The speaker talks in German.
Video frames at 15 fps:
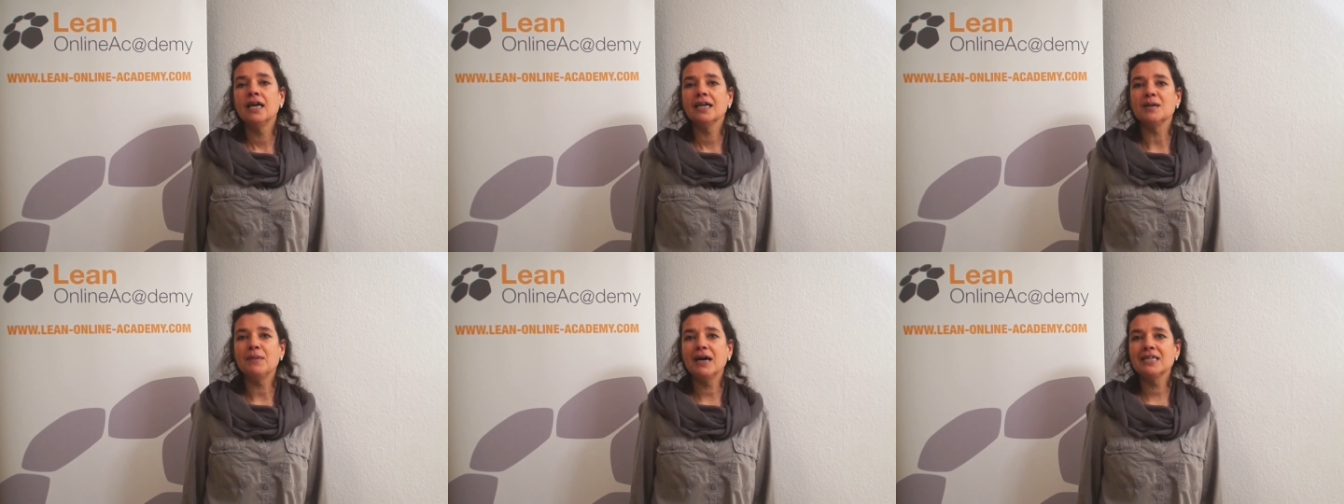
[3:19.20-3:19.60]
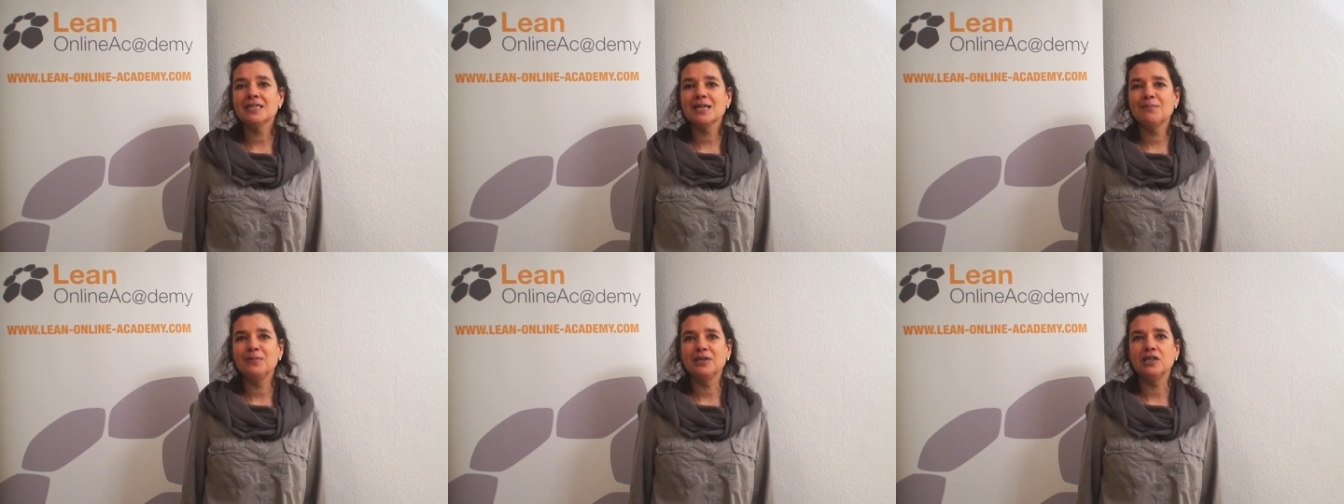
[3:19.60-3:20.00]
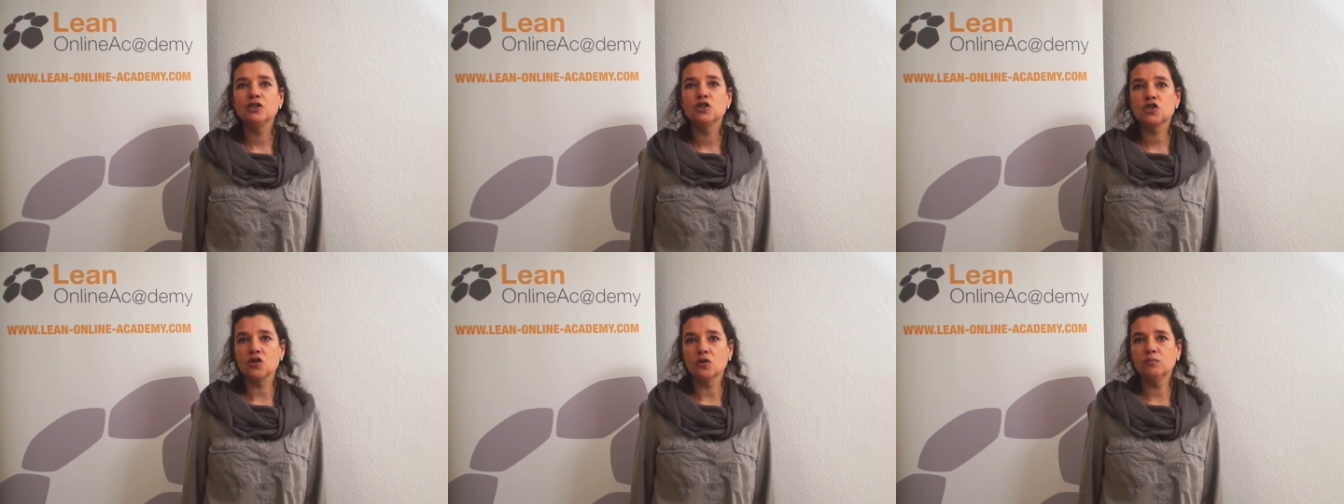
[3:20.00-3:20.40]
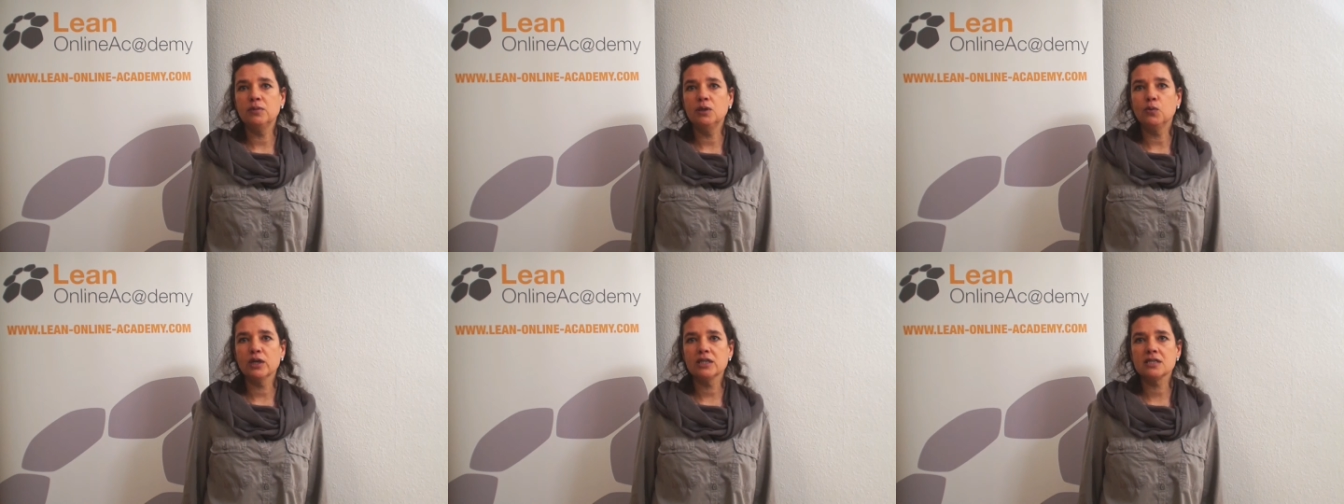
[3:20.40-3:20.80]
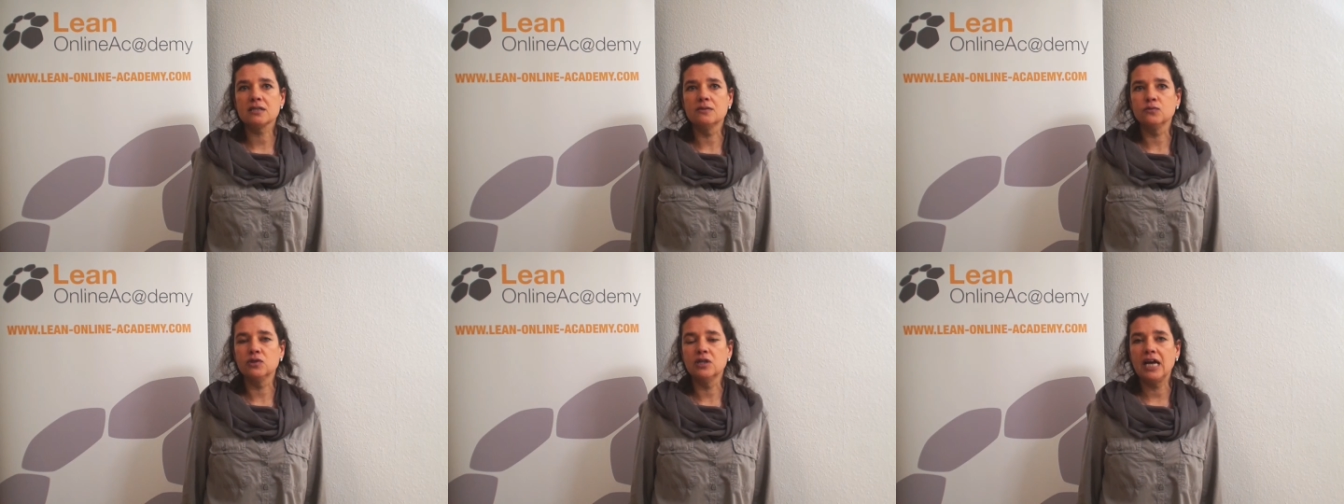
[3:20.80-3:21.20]
Gemeinsam mit John B.
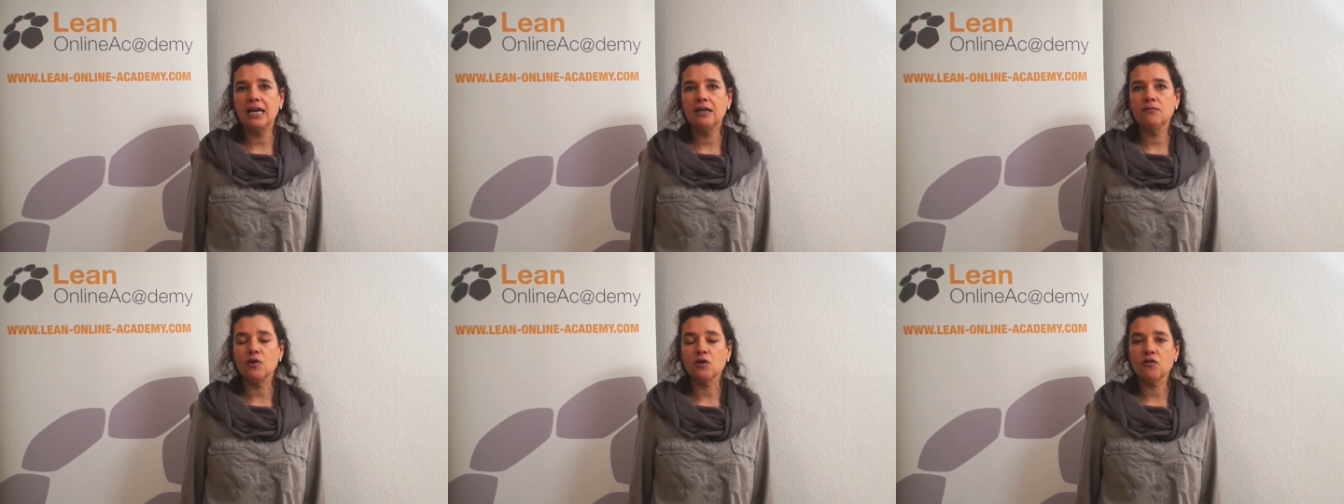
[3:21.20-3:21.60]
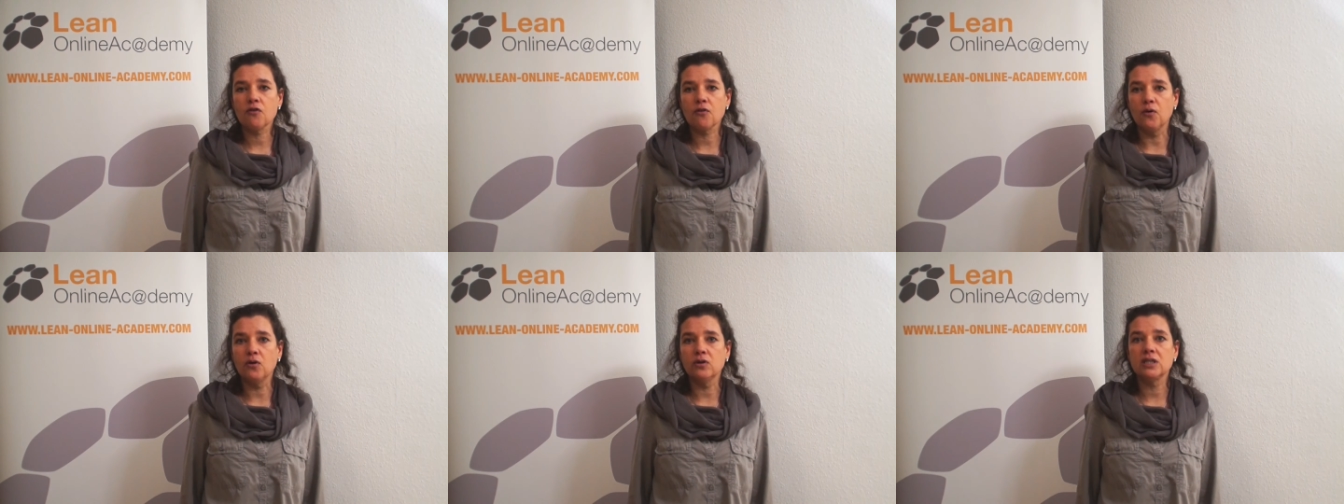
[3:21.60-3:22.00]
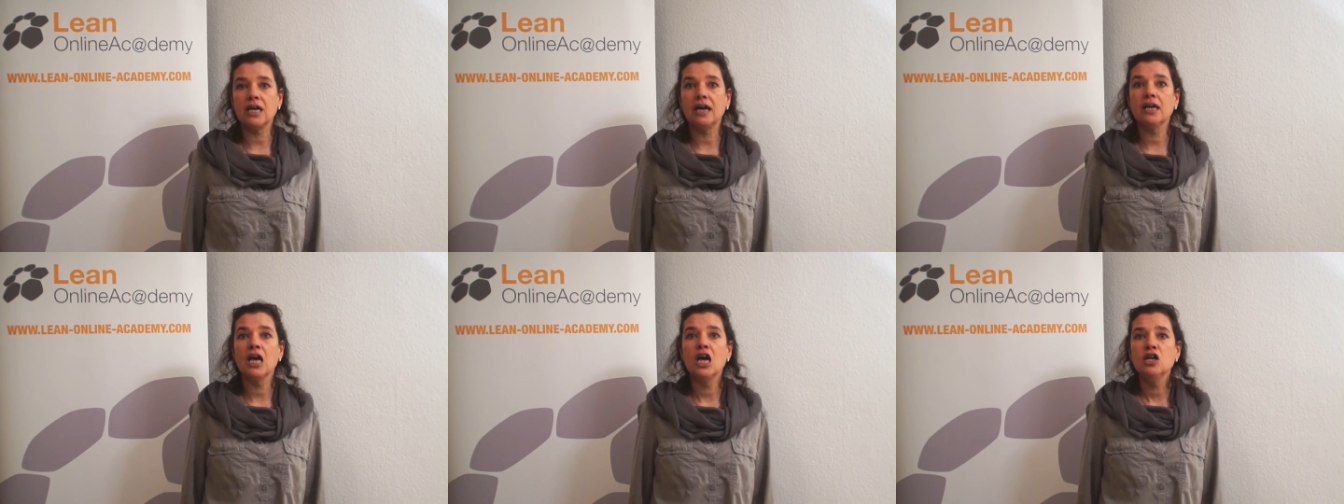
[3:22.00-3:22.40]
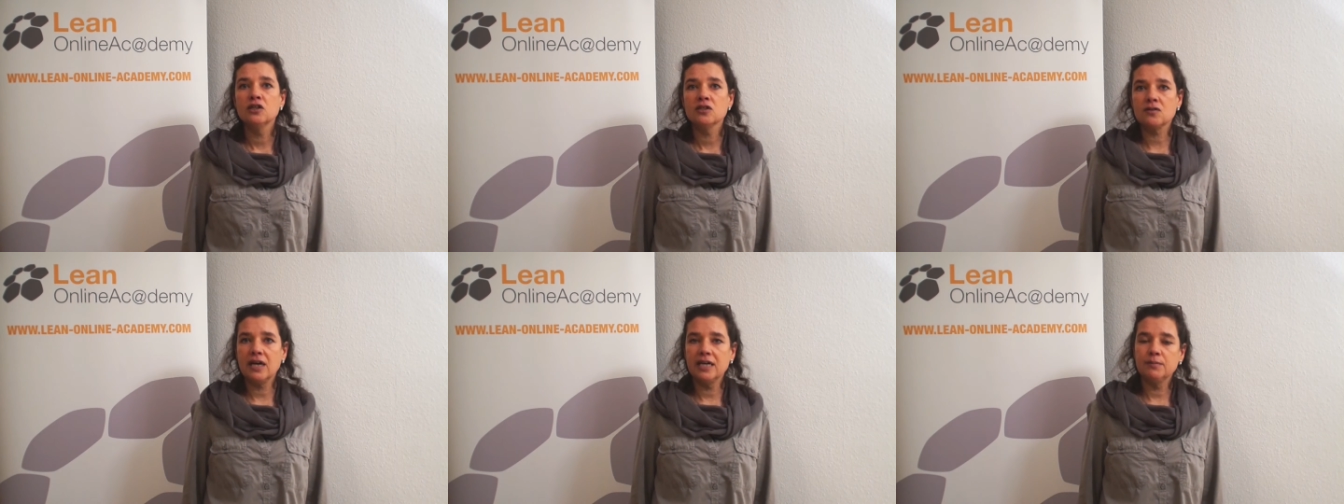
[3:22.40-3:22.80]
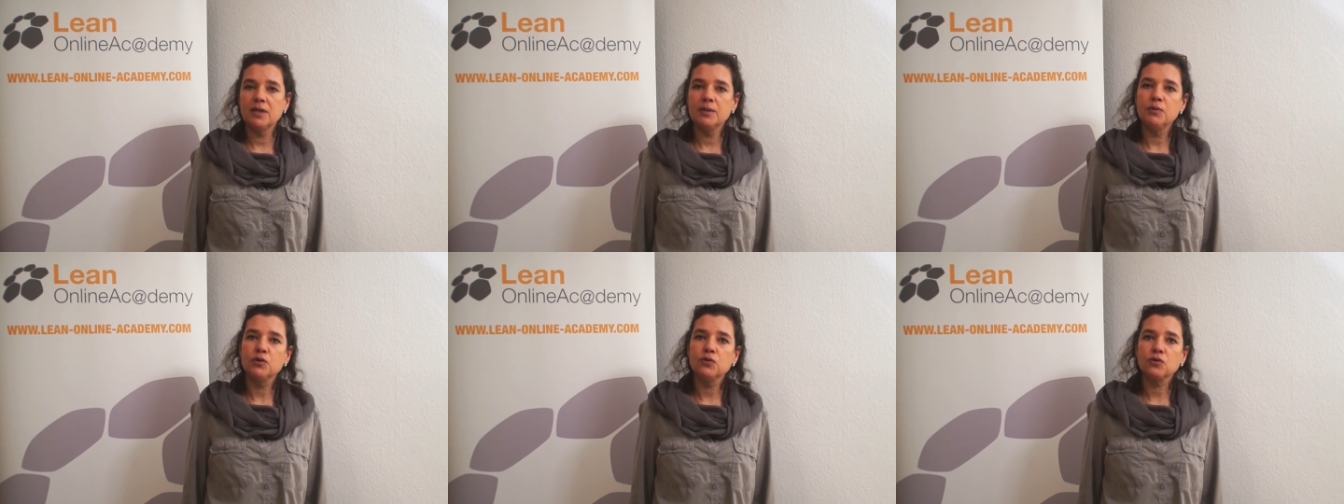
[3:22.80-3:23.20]
Watson wurde Edward Thorndike zu einem
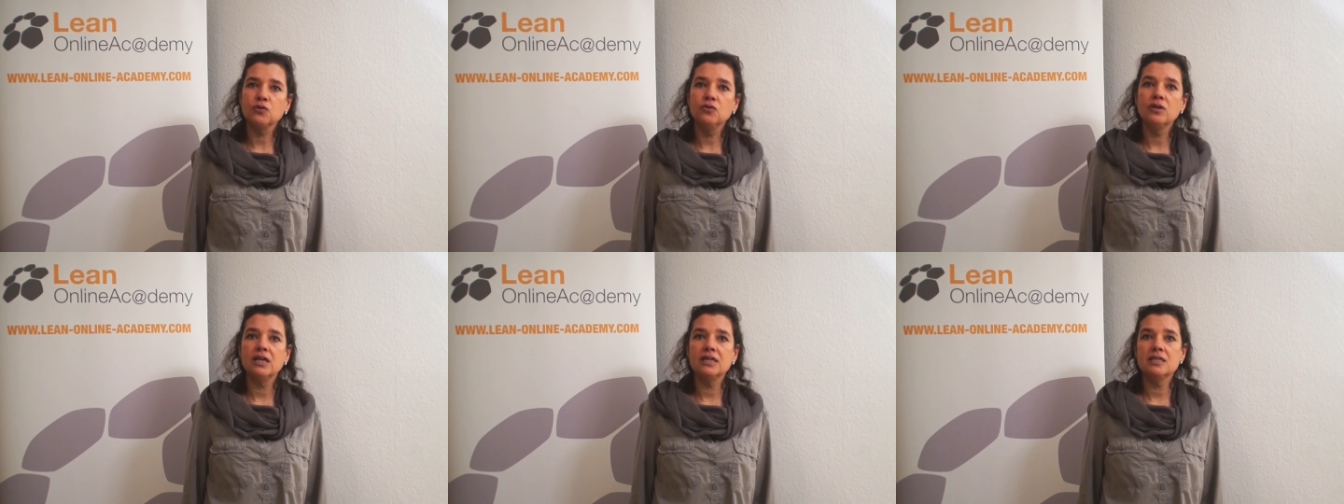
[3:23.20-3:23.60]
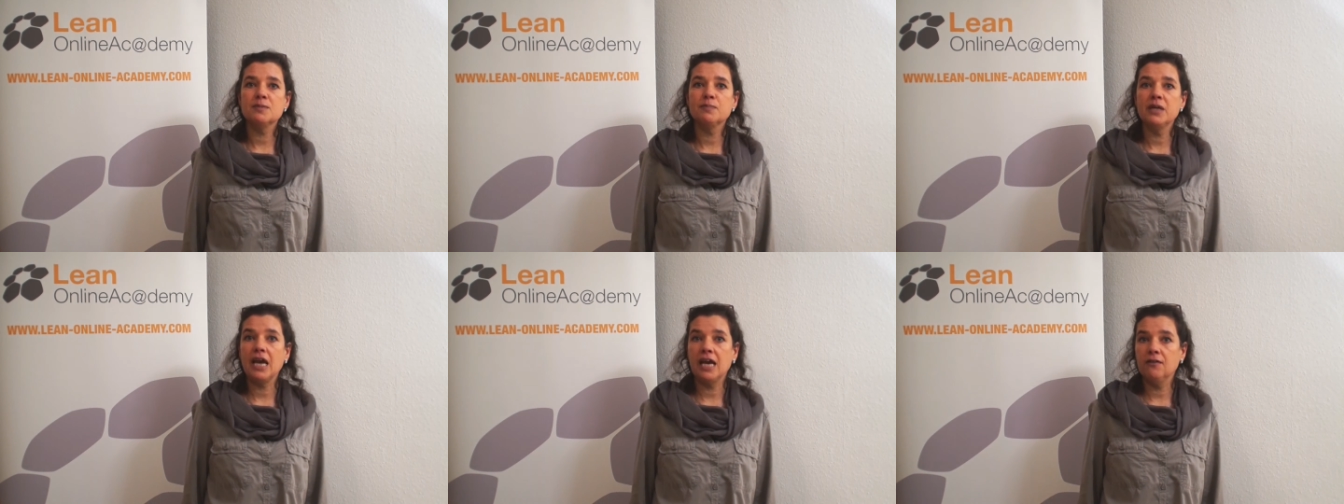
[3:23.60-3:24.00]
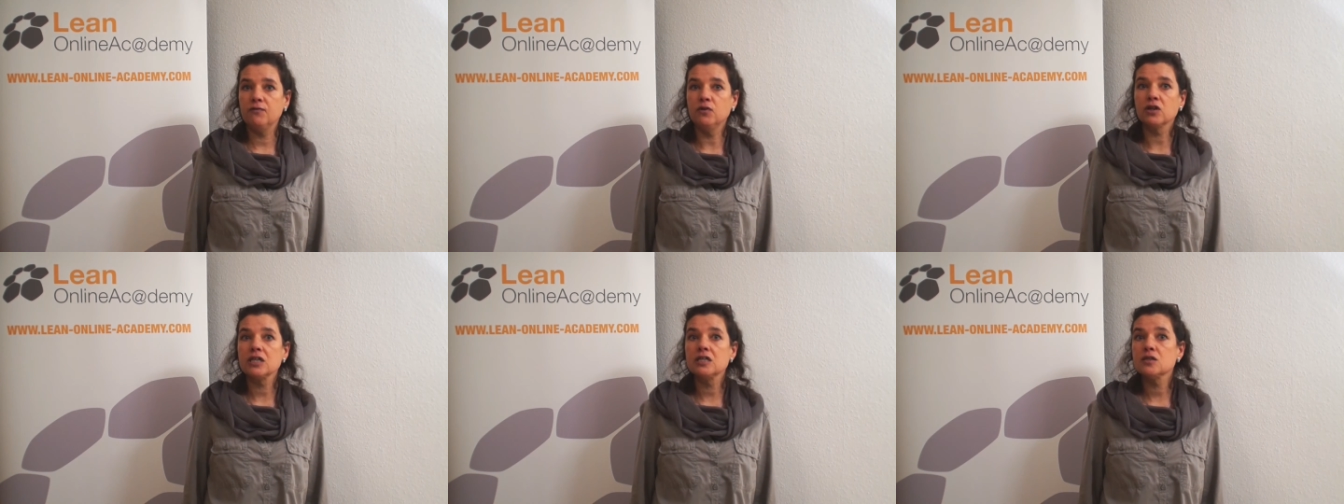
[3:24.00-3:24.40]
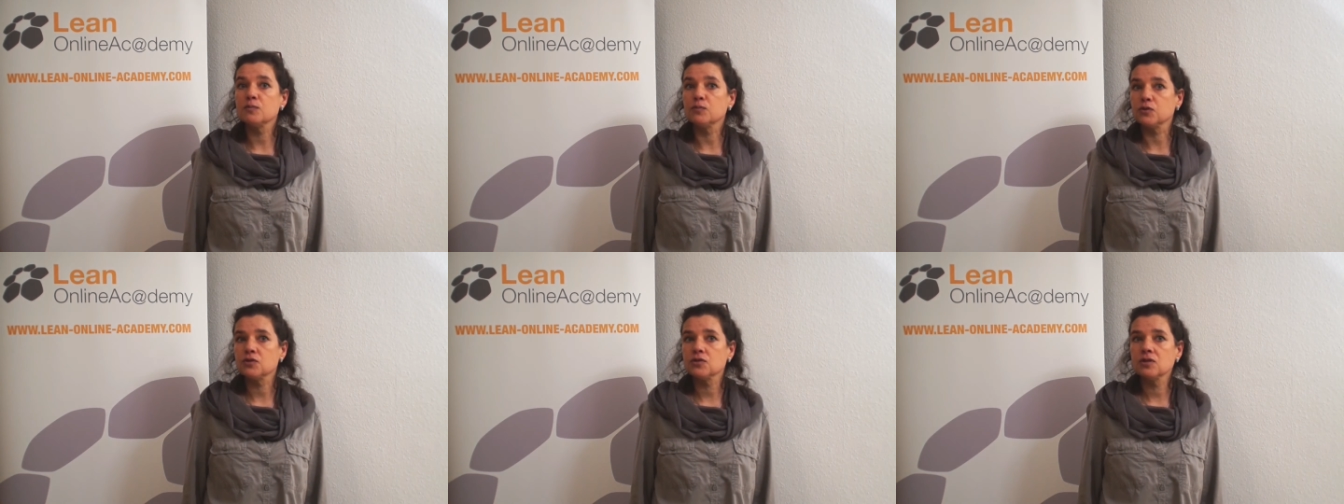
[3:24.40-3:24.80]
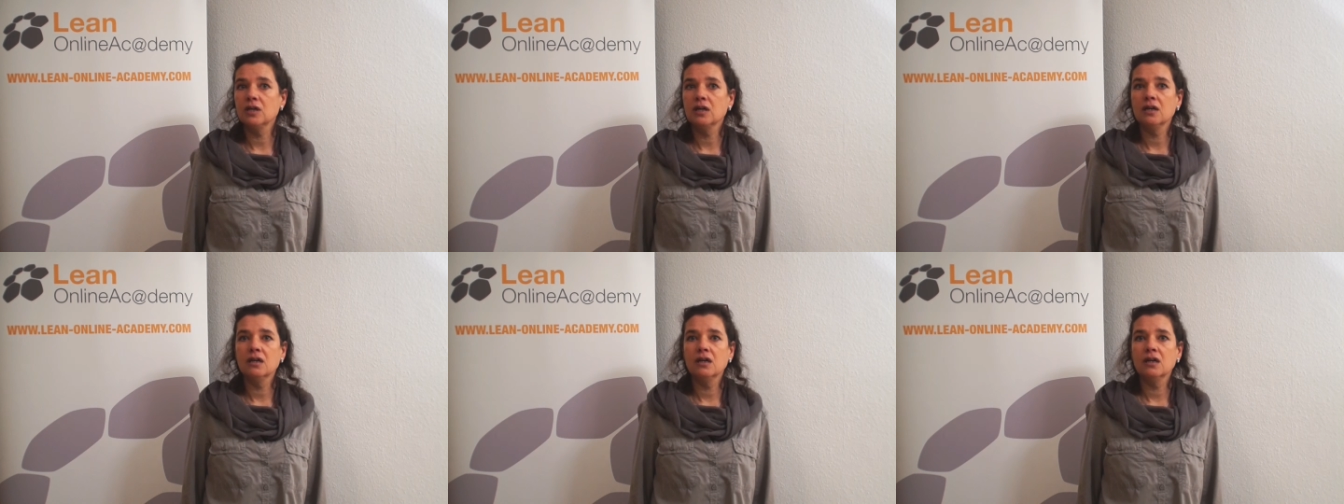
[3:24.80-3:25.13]
der Begründer des Behaviorismus